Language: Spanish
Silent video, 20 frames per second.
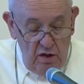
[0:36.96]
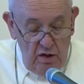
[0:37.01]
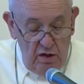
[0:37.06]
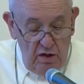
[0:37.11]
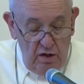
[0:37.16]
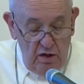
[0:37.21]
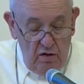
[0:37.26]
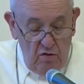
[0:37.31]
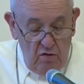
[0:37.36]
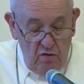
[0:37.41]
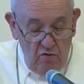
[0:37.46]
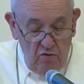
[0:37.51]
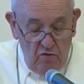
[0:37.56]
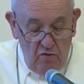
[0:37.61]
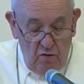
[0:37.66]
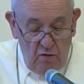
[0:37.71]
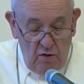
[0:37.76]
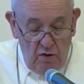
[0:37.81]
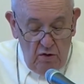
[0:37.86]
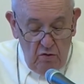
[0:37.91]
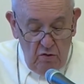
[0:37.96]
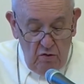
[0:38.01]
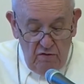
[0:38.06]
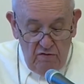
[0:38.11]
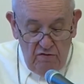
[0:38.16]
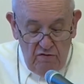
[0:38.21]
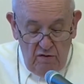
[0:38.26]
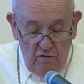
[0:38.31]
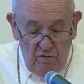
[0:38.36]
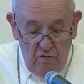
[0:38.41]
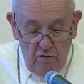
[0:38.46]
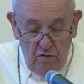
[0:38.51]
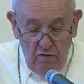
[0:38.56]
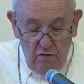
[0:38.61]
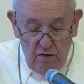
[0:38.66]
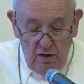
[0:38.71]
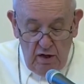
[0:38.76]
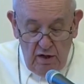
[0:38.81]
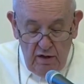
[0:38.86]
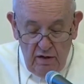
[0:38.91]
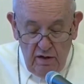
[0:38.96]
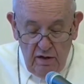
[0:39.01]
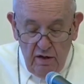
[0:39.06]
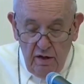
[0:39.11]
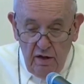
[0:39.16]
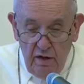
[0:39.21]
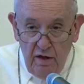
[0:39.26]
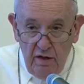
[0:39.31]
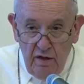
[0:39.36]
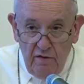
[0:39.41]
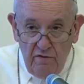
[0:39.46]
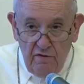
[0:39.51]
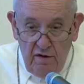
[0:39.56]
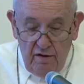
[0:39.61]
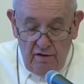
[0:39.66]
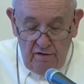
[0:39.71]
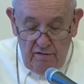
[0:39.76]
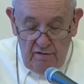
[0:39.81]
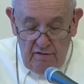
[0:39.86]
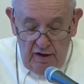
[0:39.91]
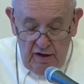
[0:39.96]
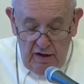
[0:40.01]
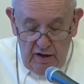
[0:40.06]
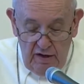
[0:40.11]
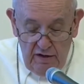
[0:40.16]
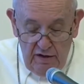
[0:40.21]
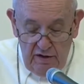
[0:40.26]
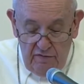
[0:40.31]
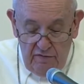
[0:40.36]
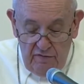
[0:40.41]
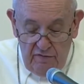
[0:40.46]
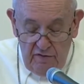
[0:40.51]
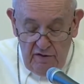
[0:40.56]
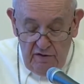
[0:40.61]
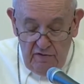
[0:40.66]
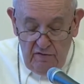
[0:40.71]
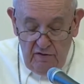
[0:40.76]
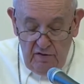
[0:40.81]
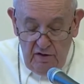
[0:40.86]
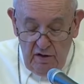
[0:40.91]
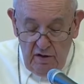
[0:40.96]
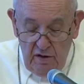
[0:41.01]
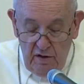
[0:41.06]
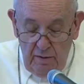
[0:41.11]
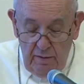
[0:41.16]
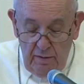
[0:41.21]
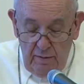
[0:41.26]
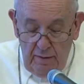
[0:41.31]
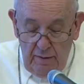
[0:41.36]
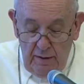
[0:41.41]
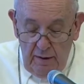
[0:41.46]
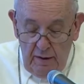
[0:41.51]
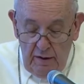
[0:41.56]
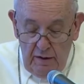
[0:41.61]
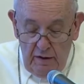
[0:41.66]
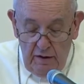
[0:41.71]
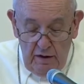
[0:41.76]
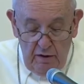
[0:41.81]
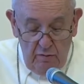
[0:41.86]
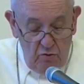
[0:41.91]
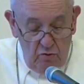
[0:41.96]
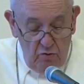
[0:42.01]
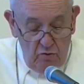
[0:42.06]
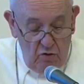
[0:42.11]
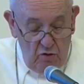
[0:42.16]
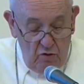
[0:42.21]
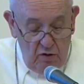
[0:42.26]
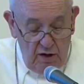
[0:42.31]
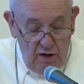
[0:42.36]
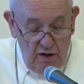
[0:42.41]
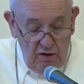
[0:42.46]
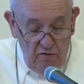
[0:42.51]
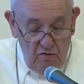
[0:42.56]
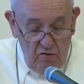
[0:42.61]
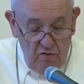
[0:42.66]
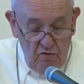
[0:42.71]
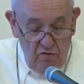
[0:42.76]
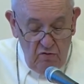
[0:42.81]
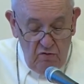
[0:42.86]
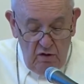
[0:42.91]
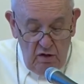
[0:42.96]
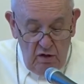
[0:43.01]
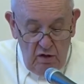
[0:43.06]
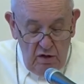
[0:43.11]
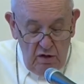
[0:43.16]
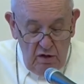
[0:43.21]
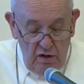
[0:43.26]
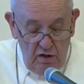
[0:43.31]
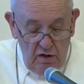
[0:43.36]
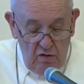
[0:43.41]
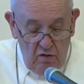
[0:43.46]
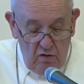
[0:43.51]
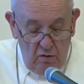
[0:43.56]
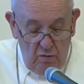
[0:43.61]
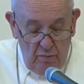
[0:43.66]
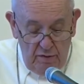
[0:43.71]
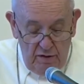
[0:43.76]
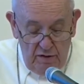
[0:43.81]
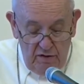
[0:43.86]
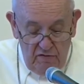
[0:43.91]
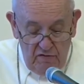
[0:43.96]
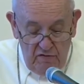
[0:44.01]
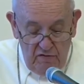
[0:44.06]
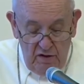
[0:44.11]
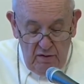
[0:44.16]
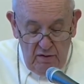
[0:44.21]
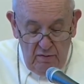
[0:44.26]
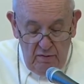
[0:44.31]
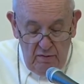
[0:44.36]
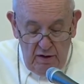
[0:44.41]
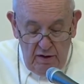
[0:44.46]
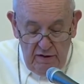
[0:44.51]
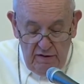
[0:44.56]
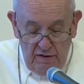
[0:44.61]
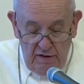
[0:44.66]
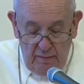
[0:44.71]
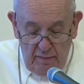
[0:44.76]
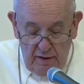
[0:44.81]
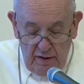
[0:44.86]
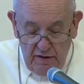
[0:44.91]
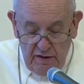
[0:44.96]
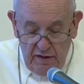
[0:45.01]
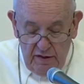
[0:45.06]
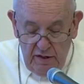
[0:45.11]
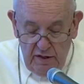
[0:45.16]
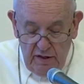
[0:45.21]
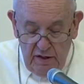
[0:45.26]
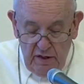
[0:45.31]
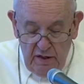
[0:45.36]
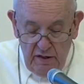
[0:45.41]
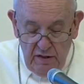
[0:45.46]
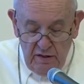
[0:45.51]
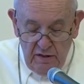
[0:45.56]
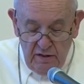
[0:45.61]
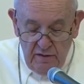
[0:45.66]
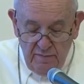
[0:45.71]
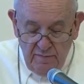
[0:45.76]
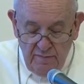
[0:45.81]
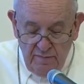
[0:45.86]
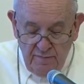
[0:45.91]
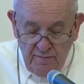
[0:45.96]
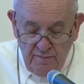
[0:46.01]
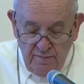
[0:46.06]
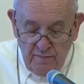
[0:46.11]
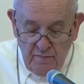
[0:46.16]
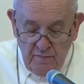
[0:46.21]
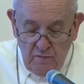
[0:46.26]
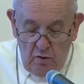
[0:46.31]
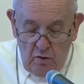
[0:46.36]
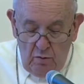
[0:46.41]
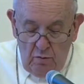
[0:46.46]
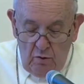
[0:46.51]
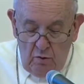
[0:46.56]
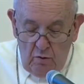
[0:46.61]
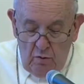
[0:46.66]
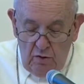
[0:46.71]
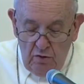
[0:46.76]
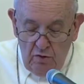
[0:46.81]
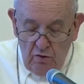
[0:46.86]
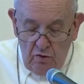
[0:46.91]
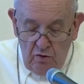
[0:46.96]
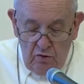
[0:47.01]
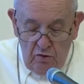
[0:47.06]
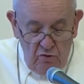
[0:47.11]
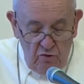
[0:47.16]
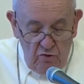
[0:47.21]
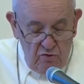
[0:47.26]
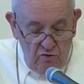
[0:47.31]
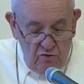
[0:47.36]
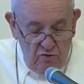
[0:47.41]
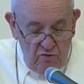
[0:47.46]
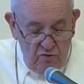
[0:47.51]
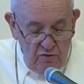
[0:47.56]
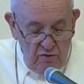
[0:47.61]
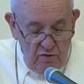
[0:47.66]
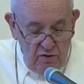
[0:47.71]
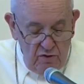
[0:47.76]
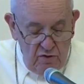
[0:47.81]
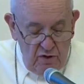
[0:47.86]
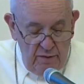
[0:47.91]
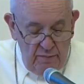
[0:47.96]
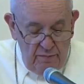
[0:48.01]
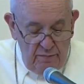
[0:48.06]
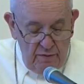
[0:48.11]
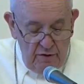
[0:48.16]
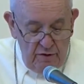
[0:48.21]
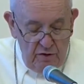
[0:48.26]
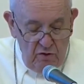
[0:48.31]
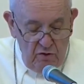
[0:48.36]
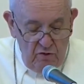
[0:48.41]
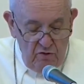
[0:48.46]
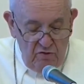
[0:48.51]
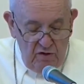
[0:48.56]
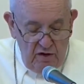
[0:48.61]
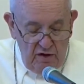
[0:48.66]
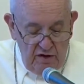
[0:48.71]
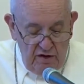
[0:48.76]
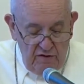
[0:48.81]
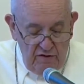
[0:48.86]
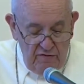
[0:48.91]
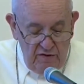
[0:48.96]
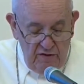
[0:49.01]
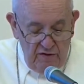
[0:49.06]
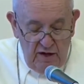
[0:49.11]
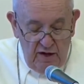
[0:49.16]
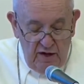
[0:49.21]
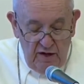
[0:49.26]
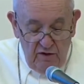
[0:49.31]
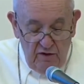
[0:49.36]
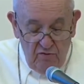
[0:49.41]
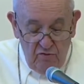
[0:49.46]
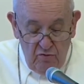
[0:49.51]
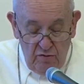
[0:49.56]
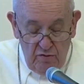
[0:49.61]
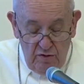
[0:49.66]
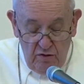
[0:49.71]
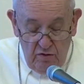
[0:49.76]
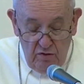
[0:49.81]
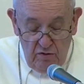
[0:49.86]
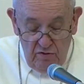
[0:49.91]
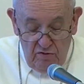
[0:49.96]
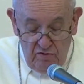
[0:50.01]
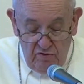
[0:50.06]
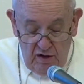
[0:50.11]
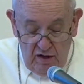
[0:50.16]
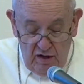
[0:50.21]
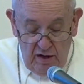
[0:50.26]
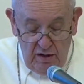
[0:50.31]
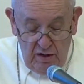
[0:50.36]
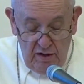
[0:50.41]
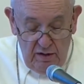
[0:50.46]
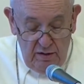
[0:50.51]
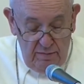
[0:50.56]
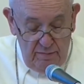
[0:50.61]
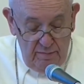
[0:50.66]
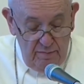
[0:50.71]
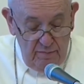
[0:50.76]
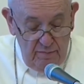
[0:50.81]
incluso cuando esa voluntad se revela difícil y en muchos casos incomprensible y dramática, como cuando Dios le pidió sacrificar a su hijo Isaac.